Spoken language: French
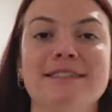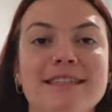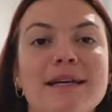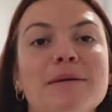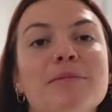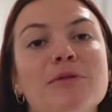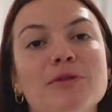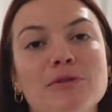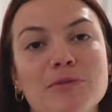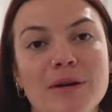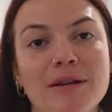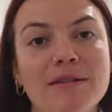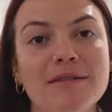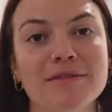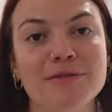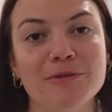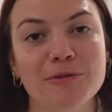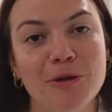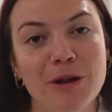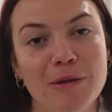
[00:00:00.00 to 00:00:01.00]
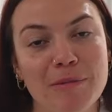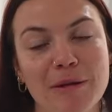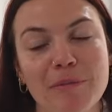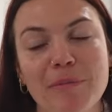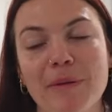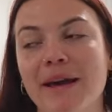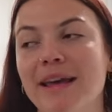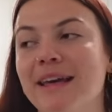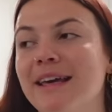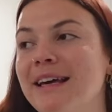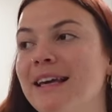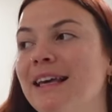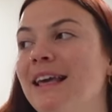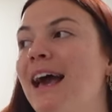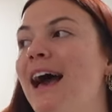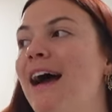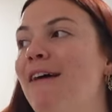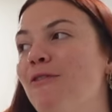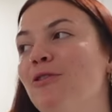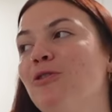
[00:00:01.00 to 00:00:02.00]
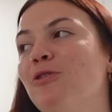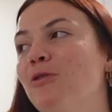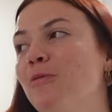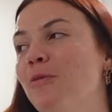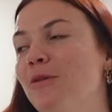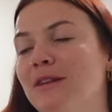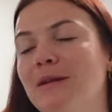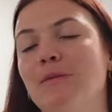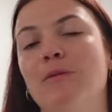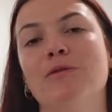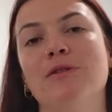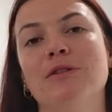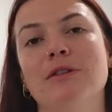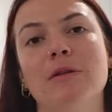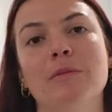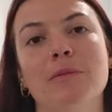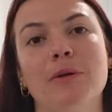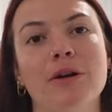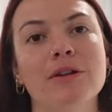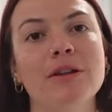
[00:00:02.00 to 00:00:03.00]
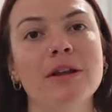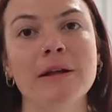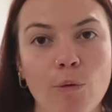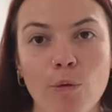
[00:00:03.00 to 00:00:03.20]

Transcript: J'ai besoin de les mettre par écrit avant de commencer mon vision board.